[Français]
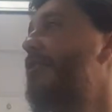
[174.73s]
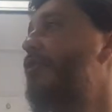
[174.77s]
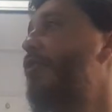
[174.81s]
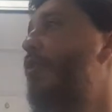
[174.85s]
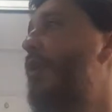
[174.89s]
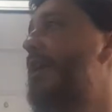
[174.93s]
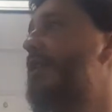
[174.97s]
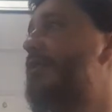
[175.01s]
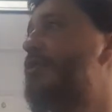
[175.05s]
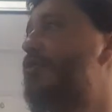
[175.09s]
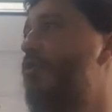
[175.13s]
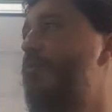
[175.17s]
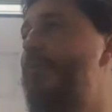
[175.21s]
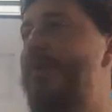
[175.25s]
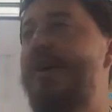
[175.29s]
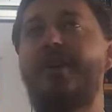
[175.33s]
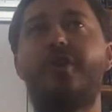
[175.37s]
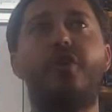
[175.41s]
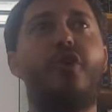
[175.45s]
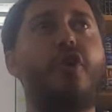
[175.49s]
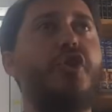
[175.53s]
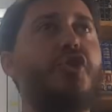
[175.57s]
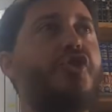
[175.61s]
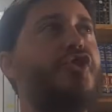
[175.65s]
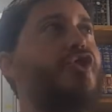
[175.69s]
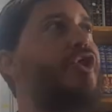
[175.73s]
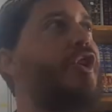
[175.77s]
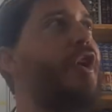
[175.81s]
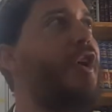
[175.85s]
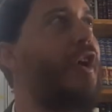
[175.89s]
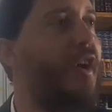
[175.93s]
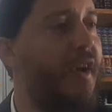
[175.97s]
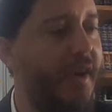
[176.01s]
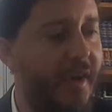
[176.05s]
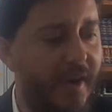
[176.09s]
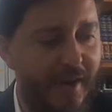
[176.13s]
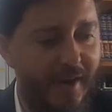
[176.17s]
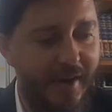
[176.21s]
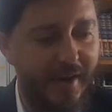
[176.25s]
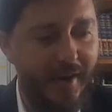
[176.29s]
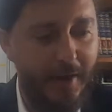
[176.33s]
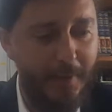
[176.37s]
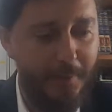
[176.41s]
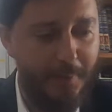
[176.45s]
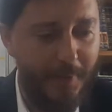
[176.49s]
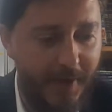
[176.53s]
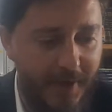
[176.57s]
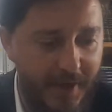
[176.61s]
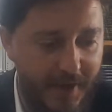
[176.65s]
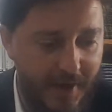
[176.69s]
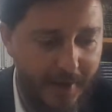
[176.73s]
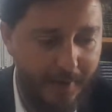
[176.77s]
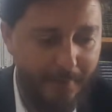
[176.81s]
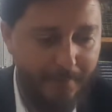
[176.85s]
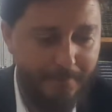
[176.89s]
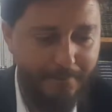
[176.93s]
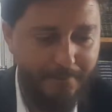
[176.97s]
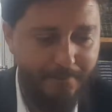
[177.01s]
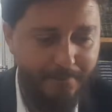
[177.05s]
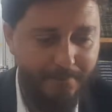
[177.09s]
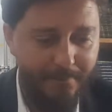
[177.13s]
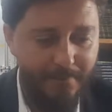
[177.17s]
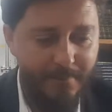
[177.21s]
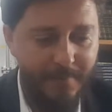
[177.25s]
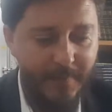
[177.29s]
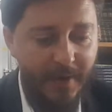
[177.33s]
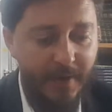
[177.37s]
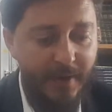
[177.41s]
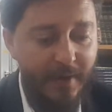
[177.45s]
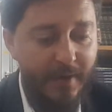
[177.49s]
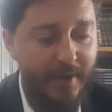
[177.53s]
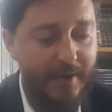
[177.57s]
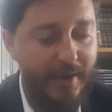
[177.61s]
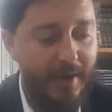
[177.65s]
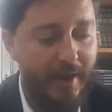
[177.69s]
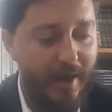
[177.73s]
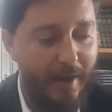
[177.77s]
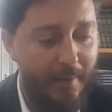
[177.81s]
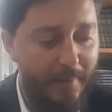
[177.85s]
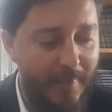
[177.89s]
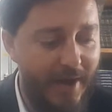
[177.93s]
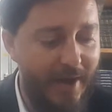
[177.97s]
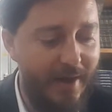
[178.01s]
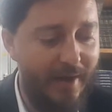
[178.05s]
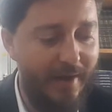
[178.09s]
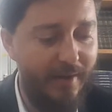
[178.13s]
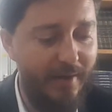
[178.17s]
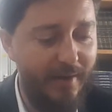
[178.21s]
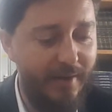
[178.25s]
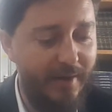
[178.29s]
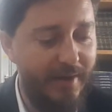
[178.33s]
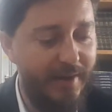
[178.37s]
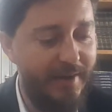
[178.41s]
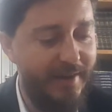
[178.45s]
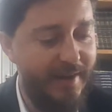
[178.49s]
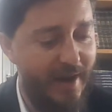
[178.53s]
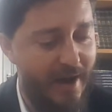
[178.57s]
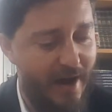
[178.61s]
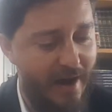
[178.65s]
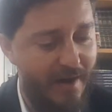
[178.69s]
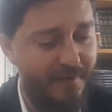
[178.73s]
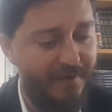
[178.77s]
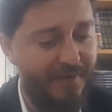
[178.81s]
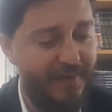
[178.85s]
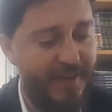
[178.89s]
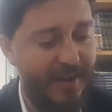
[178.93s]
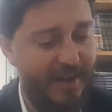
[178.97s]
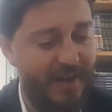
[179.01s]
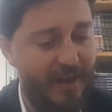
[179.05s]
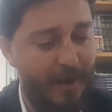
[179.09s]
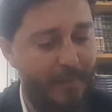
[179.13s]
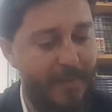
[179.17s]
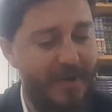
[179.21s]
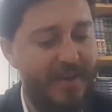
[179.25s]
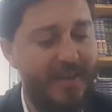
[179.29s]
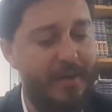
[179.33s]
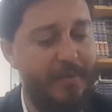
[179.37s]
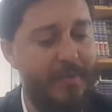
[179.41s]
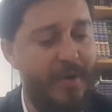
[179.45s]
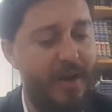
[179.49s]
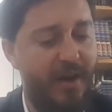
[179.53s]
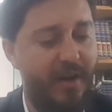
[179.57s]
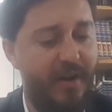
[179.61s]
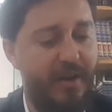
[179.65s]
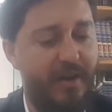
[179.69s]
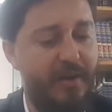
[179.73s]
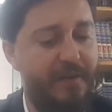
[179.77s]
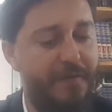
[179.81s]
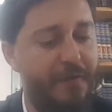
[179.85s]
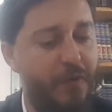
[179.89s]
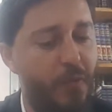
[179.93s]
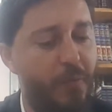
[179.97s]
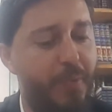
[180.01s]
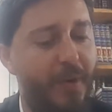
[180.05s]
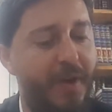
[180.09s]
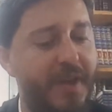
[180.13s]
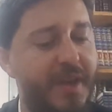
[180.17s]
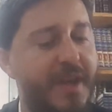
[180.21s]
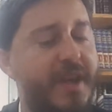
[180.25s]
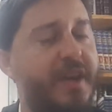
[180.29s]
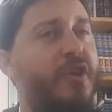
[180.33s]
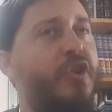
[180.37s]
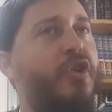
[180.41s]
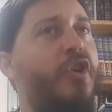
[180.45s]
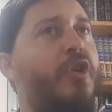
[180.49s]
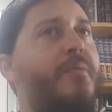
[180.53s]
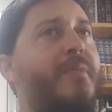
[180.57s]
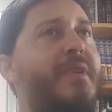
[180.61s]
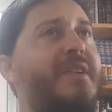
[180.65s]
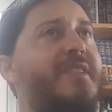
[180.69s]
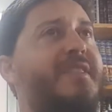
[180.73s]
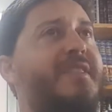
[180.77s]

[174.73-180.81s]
droite sur main gauche, et il priait Amar, Il faut prier comme un